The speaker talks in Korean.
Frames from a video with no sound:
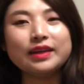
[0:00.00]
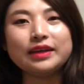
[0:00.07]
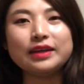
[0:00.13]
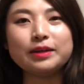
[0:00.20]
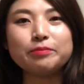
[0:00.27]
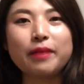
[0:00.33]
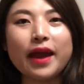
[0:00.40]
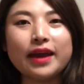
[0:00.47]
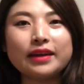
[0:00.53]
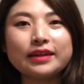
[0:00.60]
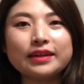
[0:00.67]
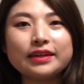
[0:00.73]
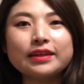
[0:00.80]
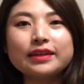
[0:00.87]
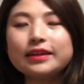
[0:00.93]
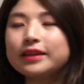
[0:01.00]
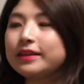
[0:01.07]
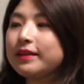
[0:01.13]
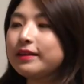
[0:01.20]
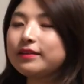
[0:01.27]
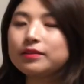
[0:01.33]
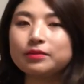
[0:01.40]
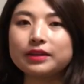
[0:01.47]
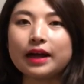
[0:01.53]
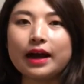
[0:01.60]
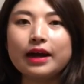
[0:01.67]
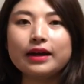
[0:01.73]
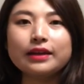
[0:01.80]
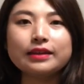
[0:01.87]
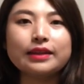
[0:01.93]
이 벨을 샀습니다.
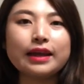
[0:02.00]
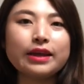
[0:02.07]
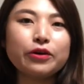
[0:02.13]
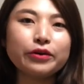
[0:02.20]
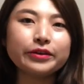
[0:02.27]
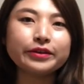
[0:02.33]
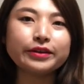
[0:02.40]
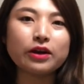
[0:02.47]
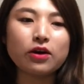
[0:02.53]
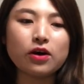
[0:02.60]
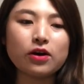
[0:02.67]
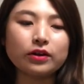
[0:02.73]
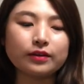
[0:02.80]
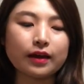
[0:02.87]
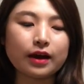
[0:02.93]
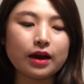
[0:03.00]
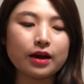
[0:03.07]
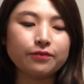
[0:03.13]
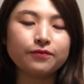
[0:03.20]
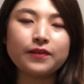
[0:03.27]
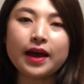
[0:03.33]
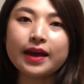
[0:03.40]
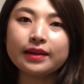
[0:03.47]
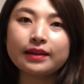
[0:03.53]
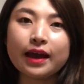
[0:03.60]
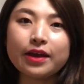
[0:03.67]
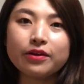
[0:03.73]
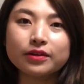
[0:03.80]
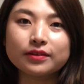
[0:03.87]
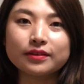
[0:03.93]
근데 이거는요 제가 플라잉
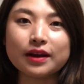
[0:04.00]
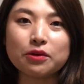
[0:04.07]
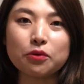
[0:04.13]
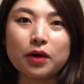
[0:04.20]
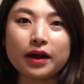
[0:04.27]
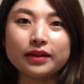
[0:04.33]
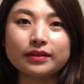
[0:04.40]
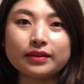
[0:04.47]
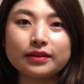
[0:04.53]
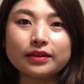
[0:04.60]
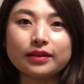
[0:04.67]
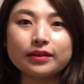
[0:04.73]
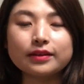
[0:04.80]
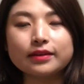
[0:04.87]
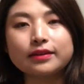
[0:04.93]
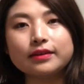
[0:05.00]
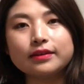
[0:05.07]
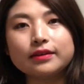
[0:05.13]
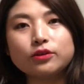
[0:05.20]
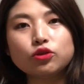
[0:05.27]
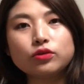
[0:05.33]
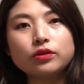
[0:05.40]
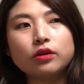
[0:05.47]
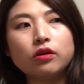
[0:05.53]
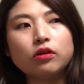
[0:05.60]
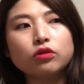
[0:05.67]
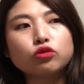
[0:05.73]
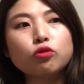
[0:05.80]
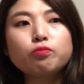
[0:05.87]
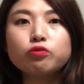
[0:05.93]
타이거스라고 하는 그
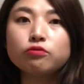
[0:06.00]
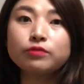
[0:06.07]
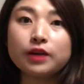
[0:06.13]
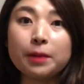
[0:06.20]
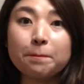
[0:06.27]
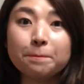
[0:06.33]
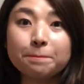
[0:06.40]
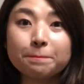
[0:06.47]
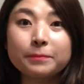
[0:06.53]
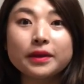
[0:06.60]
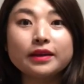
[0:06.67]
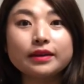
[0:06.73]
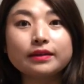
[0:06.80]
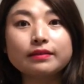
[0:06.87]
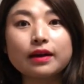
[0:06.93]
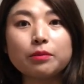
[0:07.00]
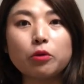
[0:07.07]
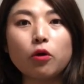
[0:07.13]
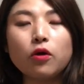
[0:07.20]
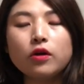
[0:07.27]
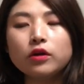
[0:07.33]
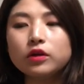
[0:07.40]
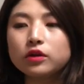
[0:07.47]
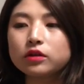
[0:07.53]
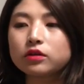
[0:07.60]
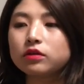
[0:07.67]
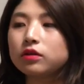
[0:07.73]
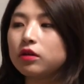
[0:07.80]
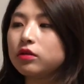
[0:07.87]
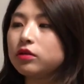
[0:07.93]
어, 소품샵이자 뭐
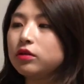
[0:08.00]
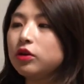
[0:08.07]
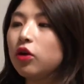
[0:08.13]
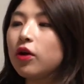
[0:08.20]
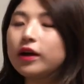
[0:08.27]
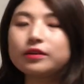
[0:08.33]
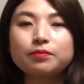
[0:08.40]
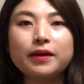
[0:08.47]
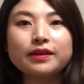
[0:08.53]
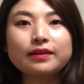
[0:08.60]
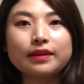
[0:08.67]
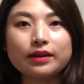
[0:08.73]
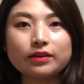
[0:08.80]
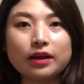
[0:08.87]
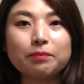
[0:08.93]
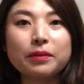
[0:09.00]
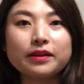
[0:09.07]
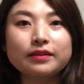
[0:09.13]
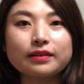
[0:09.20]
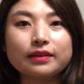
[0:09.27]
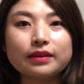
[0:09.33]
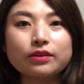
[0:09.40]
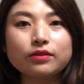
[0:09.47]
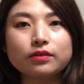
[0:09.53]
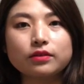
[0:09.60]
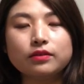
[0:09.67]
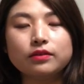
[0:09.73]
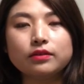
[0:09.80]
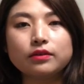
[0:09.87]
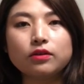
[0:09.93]
그런 여러 가지 팔잖아요 다 팔잖아요
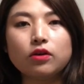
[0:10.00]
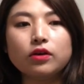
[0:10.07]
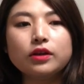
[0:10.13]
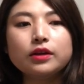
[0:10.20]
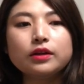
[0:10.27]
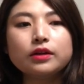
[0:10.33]
그뭐